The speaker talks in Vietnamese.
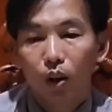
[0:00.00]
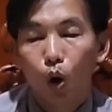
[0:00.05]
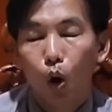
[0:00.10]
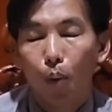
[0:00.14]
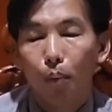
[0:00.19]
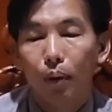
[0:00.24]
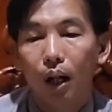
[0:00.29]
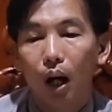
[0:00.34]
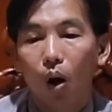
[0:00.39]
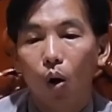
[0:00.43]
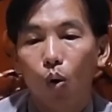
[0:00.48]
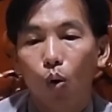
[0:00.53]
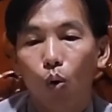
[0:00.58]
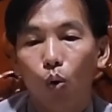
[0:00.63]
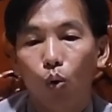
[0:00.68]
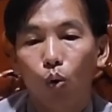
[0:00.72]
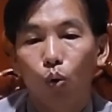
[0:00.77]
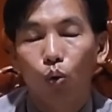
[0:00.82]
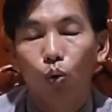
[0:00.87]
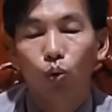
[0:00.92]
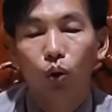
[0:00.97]
rồi bắt
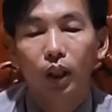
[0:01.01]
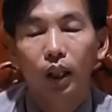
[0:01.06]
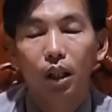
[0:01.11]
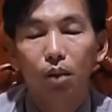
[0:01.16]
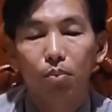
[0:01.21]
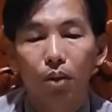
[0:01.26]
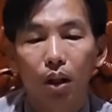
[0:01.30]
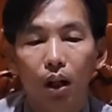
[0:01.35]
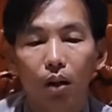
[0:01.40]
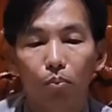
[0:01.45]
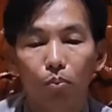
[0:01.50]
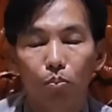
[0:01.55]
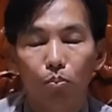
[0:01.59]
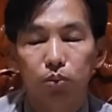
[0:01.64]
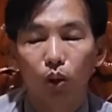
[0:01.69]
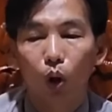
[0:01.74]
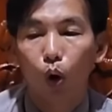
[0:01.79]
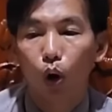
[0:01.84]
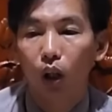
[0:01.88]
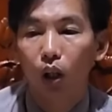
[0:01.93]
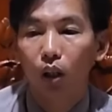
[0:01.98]
đầu khi mà
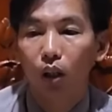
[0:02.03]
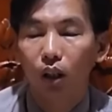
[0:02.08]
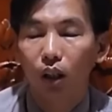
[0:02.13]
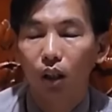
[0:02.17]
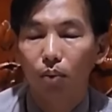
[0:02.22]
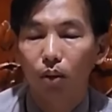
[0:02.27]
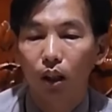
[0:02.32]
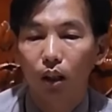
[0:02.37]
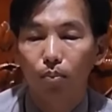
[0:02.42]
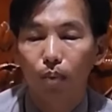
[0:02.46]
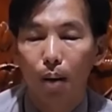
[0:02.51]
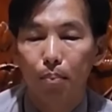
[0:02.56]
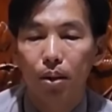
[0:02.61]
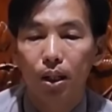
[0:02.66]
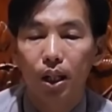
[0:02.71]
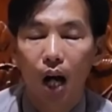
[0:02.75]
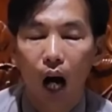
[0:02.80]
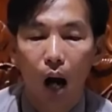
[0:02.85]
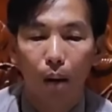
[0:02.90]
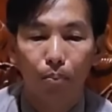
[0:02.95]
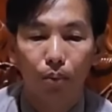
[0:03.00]
tối cái bữa
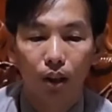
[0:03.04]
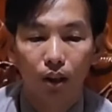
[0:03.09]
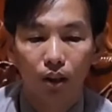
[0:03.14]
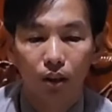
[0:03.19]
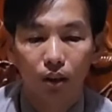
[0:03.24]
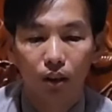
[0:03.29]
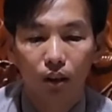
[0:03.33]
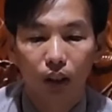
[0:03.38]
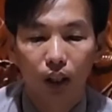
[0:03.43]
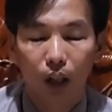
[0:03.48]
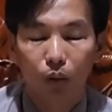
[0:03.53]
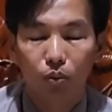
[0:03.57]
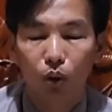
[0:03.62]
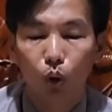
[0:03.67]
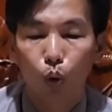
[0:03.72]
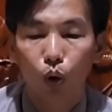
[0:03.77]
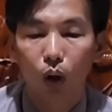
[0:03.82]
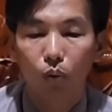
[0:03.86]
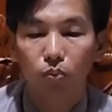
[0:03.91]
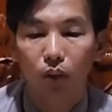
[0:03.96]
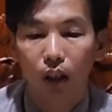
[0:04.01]
30 hộp đó cái ông
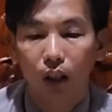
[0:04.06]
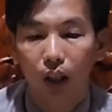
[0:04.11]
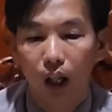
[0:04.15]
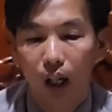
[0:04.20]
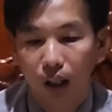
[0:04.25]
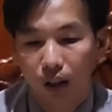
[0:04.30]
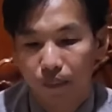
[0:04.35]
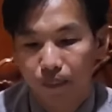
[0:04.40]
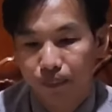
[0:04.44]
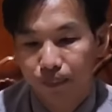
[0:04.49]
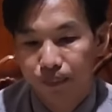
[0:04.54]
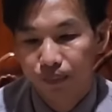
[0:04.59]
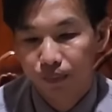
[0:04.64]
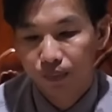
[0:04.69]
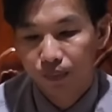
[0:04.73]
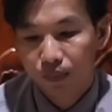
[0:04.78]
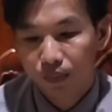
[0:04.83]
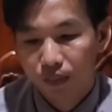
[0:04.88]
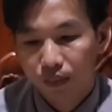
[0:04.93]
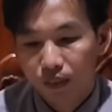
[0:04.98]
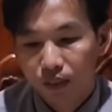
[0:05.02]
chú đó ông đứng lên
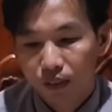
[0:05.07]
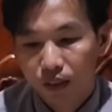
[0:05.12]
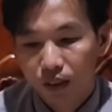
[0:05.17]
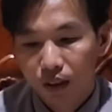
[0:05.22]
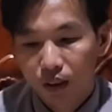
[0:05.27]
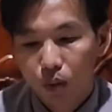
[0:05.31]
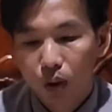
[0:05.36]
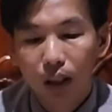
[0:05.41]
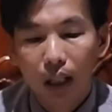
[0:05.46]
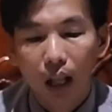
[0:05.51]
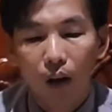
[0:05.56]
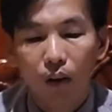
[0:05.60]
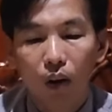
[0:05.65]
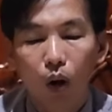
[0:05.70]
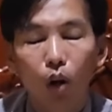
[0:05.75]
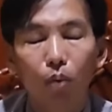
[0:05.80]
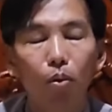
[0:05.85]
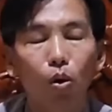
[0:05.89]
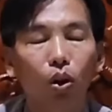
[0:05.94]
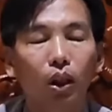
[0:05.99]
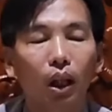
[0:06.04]
bác tạo
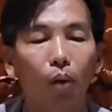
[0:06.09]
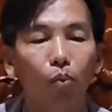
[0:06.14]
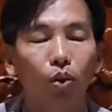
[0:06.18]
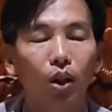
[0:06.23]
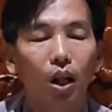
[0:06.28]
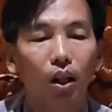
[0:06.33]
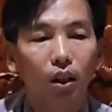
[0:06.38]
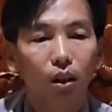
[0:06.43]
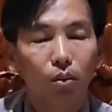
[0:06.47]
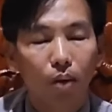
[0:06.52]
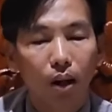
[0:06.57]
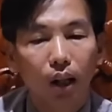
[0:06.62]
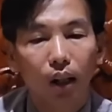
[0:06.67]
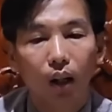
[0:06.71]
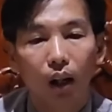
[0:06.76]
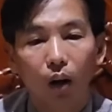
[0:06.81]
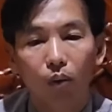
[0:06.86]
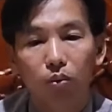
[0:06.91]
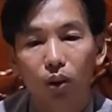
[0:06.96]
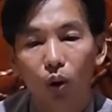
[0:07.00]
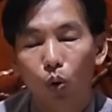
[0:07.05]
nói mà bác tạo muốn rớt nước mắt
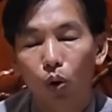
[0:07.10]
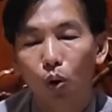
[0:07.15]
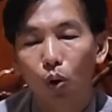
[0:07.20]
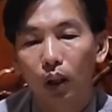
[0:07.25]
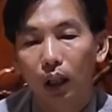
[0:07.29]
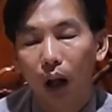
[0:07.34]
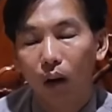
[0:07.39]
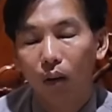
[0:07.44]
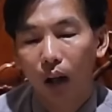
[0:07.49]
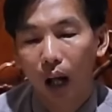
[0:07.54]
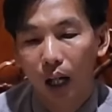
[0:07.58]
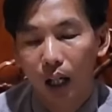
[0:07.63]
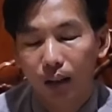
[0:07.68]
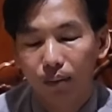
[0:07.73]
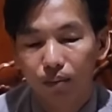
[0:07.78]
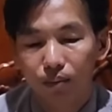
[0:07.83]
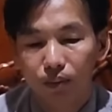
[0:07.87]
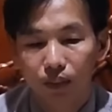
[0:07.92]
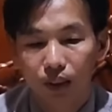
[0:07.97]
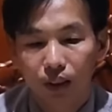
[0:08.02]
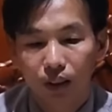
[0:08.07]
à, ông chú đó bác tạo nể
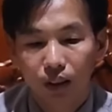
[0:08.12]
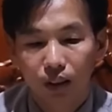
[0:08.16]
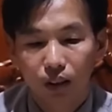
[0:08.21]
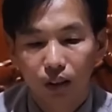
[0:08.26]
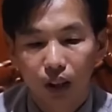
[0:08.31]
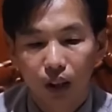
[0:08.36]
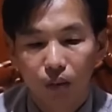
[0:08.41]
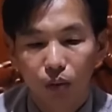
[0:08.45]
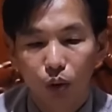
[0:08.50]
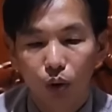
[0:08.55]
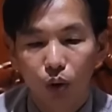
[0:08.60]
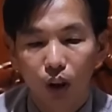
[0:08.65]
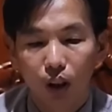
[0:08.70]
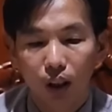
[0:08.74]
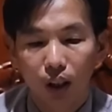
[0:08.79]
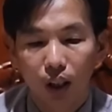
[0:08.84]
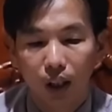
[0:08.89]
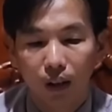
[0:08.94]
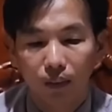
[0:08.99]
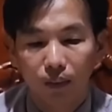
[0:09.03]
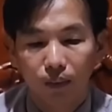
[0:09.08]
lắm ông chú nói
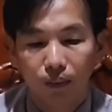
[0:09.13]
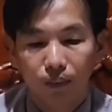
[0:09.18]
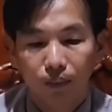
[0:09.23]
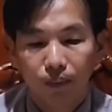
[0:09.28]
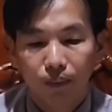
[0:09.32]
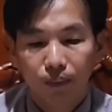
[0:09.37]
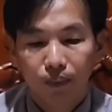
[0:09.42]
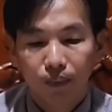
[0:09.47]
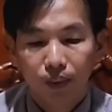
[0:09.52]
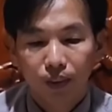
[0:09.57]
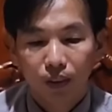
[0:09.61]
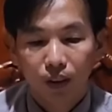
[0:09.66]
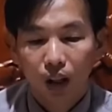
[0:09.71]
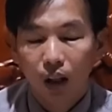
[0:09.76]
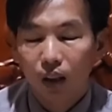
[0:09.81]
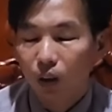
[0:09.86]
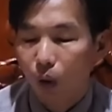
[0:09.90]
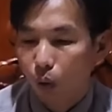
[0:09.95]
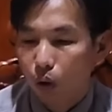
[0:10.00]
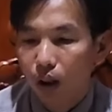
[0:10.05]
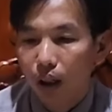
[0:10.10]
vậy nè
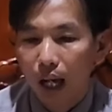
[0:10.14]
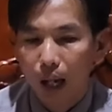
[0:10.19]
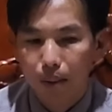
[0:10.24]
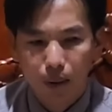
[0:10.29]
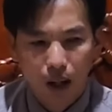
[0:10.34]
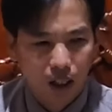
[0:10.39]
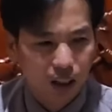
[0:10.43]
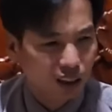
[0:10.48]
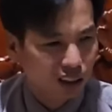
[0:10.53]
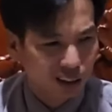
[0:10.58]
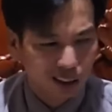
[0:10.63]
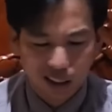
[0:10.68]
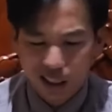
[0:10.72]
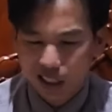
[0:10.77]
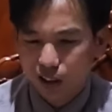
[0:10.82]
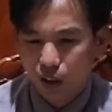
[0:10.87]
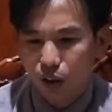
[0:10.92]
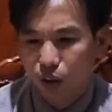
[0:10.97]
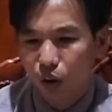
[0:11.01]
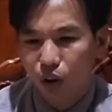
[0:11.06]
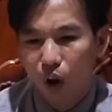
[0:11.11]
lớn tuổi rồi nghe mà đứa
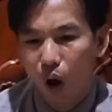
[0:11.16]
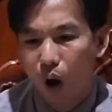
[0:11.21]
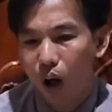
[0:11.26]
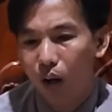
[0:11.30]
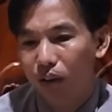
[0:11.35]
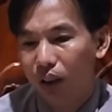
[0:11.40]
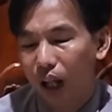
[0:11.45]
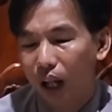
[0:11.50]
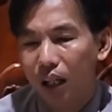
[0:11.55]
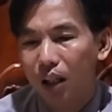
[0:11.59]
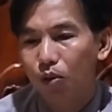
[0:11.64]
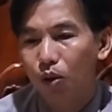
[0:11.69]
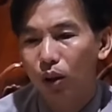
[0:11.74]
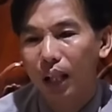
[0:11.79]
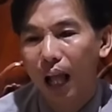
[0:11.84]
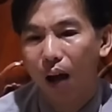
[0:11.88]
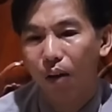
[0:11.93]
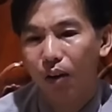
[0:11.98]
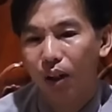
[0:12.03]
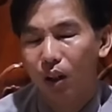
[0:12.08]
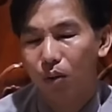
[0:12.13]
cái nhỏ nhỏ nhỏ cả như
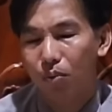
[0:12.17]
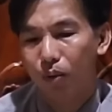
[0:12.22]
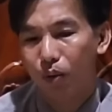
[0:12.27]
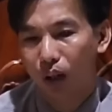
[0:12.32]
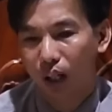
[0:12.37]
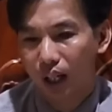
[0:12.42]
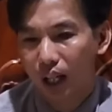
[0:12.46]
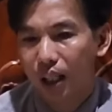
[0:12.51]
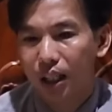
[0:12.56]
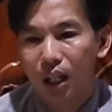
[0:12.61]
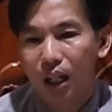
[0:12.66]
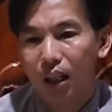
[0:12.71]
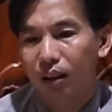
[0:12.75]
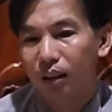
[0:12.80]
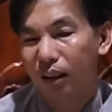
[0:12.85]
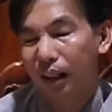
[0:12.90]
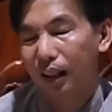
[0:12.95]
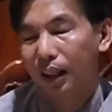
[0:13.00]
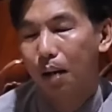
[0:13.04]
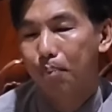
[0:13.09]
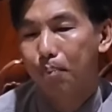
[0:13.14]
bất cỡ không mà lớn
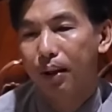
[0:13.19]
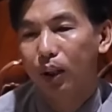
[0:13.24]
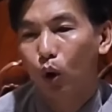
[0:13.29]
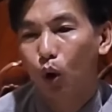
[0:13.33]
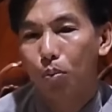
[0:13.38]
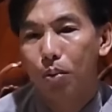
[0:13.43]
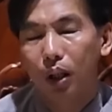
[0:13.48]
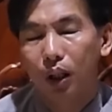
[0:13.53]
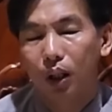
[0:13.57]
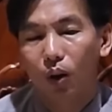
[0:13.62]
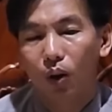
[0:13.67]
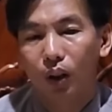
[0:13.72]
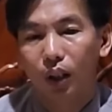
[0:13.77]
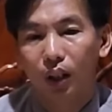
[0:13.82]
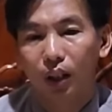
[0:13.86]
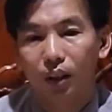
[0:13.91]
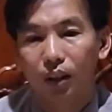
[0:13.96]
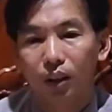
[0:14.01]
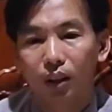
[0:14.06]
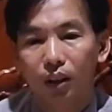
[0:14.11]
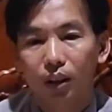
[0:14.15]
hơn à, năm bảy tuổi 10 tuổi à,